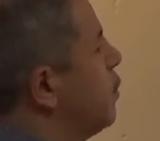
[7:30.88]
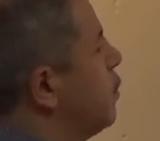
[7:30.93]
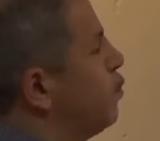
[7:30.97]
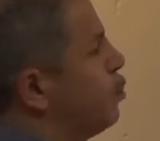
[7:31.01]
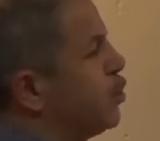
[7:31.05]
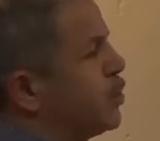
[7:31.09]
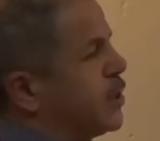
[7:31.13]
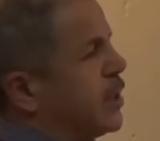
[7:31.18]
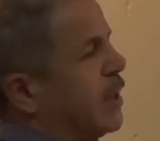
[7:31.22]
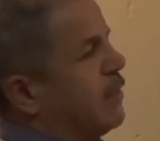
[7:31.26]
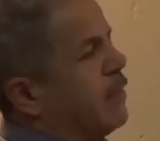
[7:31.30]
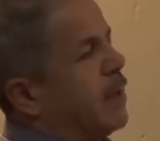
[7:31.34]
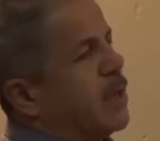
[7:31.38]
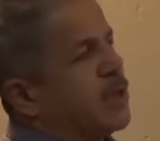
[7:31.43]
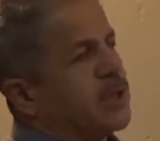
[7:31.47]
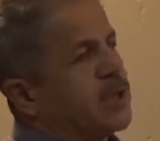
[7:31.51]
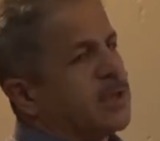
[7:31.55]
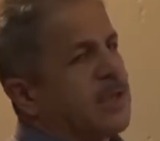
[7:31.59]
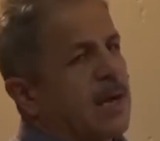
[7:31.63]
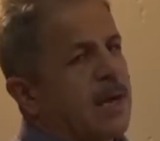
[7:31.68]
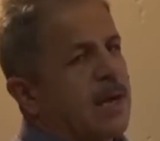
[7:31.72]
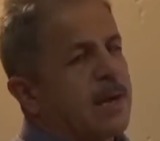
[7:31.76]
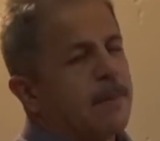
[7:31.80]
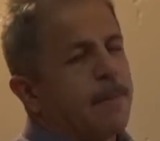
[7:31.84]
Bu
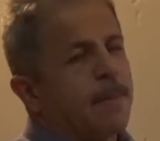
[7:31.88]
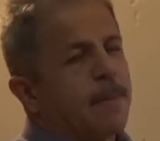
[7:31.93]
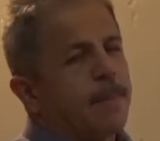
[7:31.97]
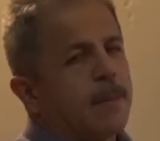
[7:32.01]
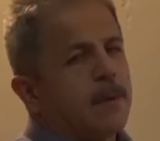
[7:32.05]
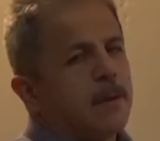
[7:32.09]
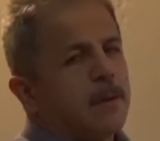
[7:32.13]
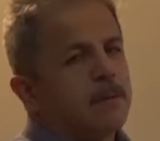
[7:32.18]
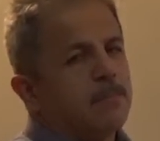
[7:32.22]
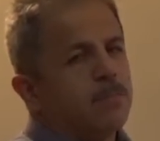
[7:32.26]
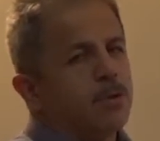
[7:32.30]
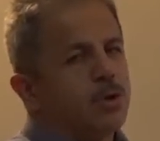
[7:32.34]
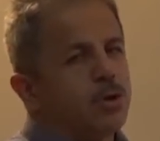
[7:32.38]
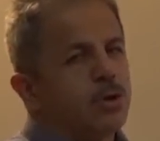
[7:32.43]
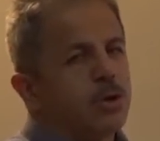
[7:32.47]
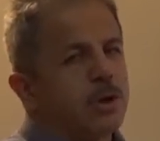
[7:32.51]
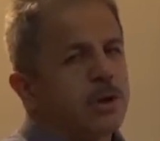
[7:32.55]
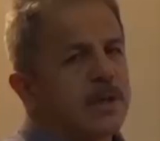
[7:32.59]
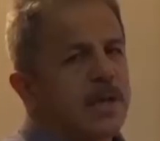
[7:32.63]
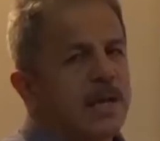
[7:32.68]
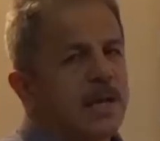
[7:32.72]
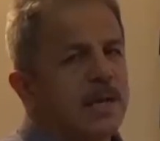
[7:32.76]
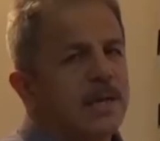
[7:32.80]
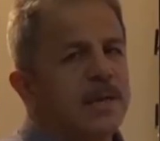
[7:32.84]
savaşta
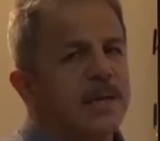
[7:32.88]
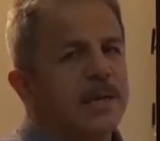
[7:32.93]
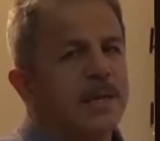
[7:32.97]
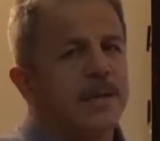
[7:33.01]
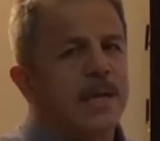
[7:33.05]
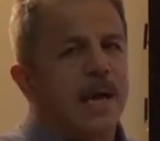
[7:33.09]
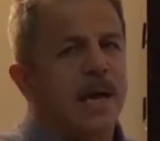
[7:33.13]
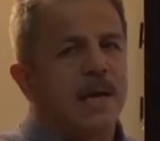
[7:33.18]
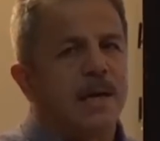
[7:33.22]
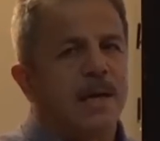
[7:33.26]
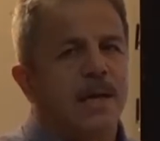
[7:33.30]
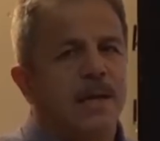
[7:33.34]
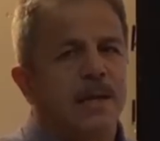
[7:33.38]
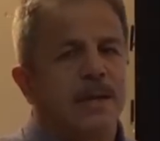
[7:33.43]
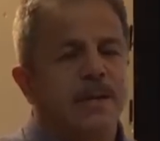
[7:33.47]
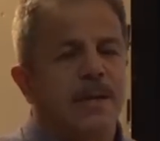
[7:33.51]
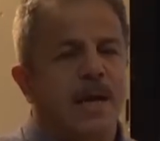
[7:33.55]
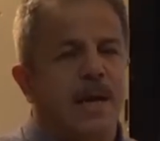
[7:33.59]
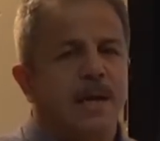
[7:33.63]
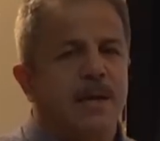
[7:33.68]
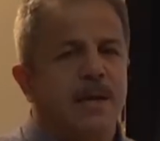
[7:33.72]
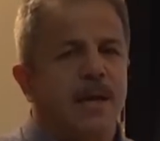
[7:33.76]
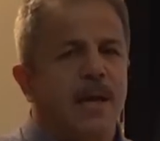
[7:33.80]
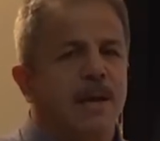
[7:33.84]
müşriklerin
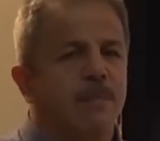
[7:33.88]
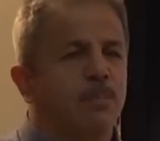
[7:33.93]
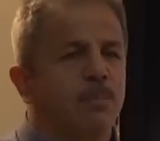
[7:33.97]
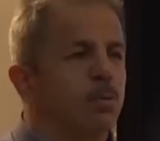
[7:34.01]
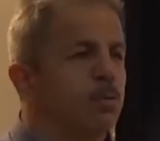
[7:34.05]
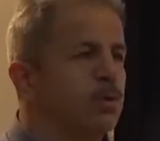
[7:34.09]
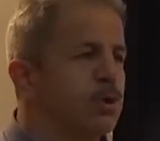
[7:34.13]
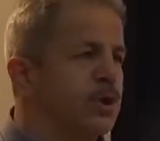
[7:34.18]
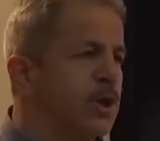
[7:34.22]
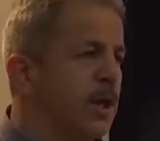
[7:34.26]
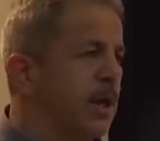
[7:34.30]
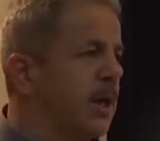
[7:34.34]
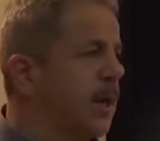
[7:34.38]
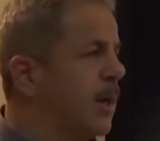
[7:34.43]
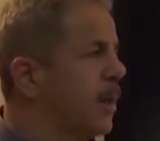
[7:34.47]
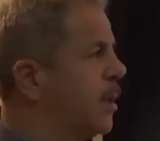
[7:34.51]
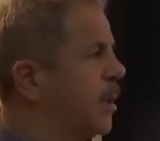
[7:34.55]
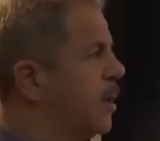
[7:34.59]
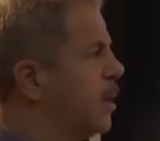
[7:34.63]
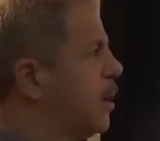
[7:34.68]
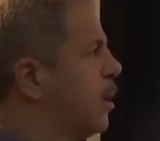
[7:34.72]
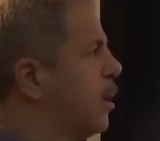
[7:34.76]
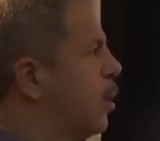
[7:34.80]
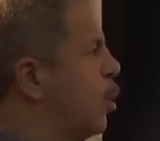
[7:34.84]
liderlerinden Ebu Cehil
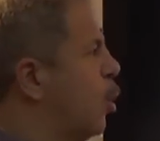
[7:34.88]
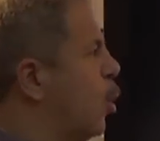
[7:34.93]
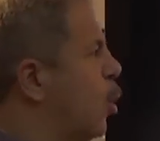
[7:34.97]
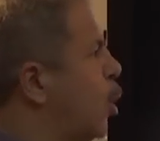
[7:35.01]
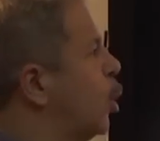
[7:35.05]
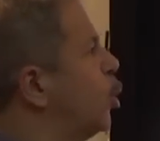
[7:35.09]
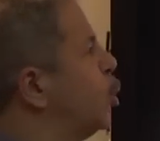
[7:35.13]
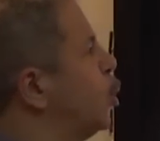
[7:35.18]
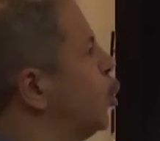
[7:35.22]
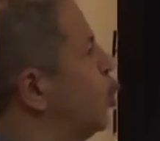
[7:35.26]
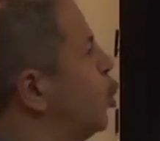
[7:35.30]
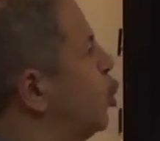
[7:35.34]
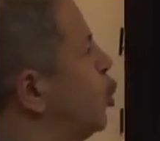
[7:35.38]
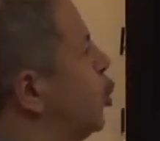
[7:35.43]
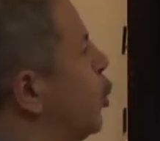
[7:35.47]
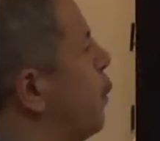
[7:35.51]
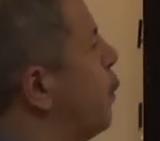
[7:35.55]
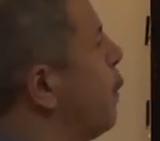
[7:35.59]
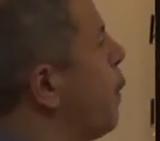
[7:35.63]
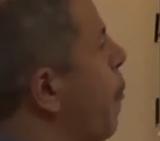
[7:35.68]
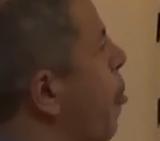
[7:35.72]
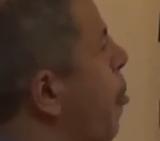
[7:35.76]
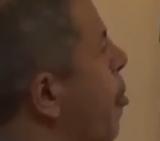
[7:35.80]
öldürüldü.